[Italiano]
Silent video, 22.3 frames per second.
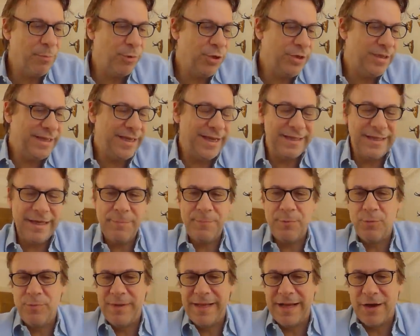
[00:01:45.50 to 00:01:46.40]
politica di
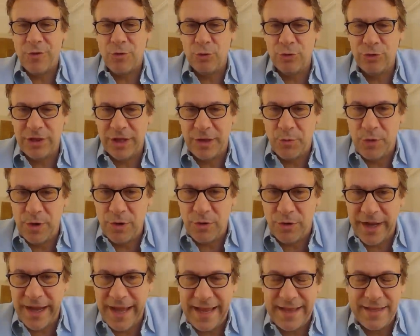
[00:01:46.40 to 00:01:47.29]
Repubblica Conte è
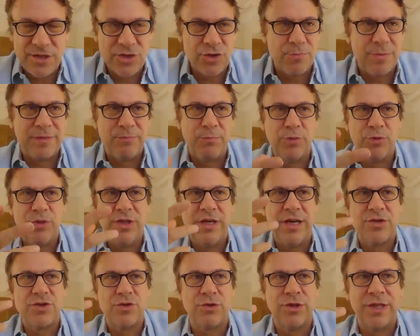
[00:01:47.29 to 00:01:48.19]
quello che è, insomma può
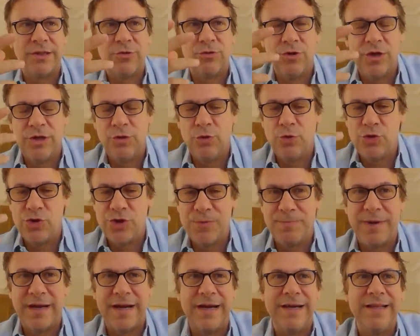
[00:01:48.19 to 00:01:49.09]
dire soltanto le
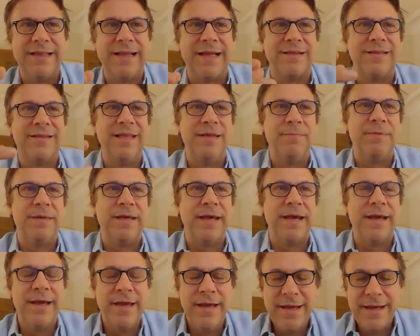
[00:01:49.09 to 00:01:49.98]
dolci banalità
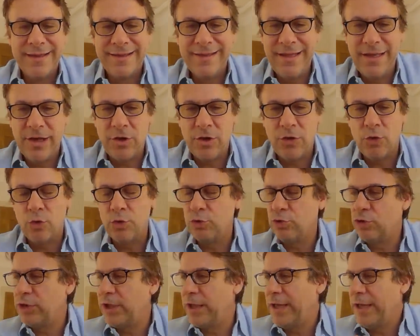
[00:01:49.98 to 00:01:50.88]
tipiche di
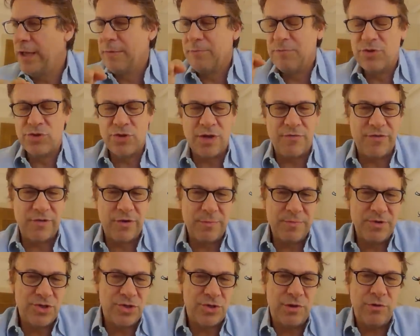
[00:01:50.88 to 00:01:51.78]
Conte, bisogna fare
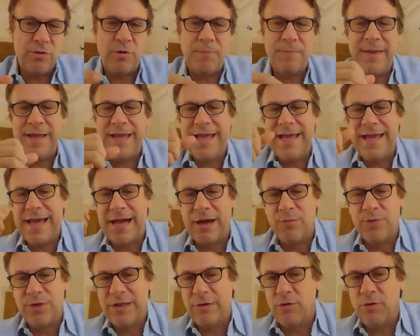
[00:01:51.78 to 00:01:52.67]
una missione europea,
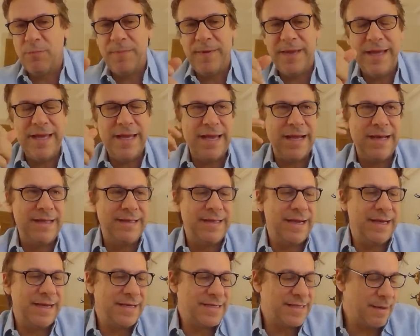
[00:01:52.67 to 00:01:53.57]
guida europea,
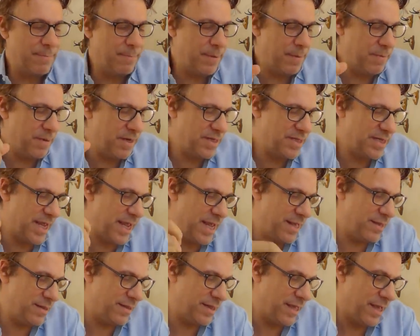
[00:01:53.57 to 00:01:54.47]
l'Italia è sempre
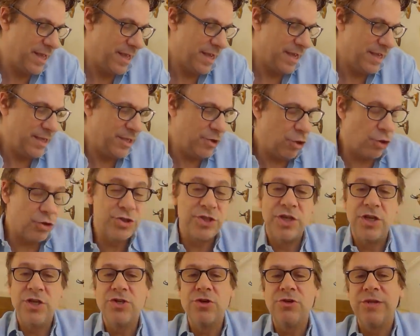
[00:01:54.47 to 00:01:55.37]
presente, i
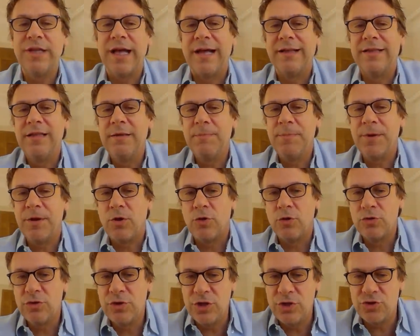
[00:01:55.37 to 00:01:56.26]
nostri soldati
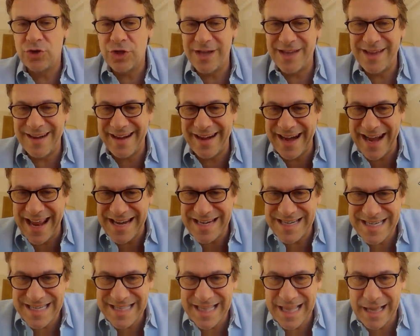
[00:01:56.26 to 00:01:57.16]
però dice
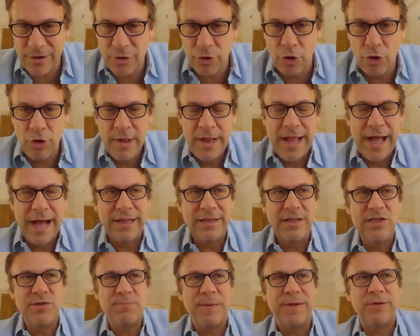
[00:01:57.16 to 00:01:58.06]
restano a
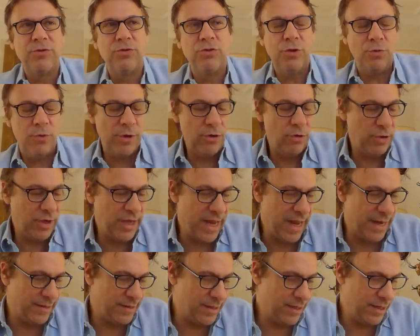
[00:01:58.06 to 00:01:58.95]
dispetto di quello che
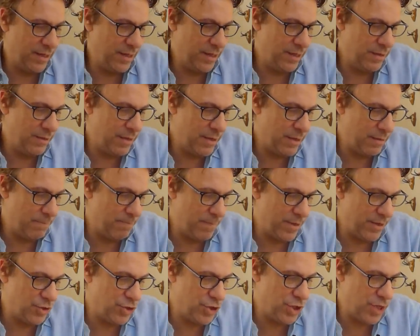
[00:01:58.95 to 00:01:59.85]
altri
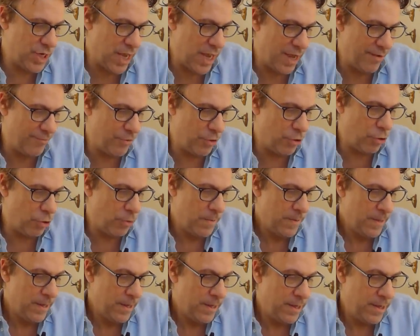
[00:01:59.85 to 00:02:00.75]
immaginavano.
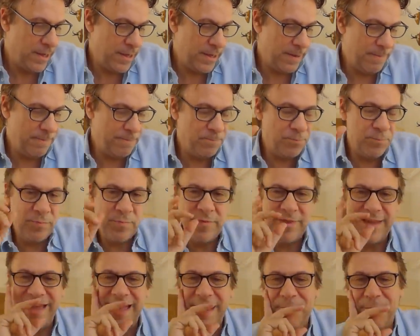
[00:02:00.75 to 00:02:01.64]
E,
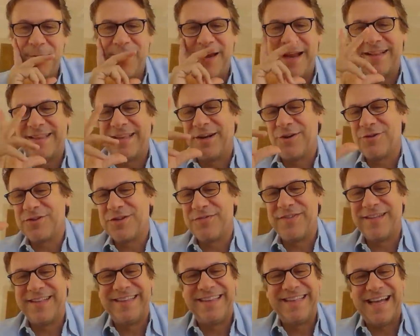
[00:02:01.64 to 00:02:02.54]
ehm, e poi l'altra cosa
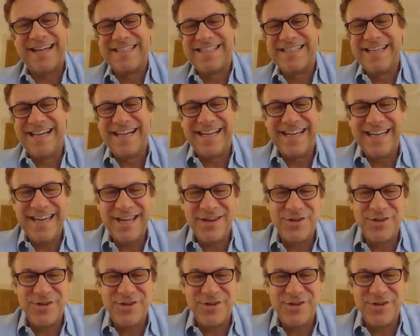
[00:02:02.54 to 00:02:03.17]
fantastica che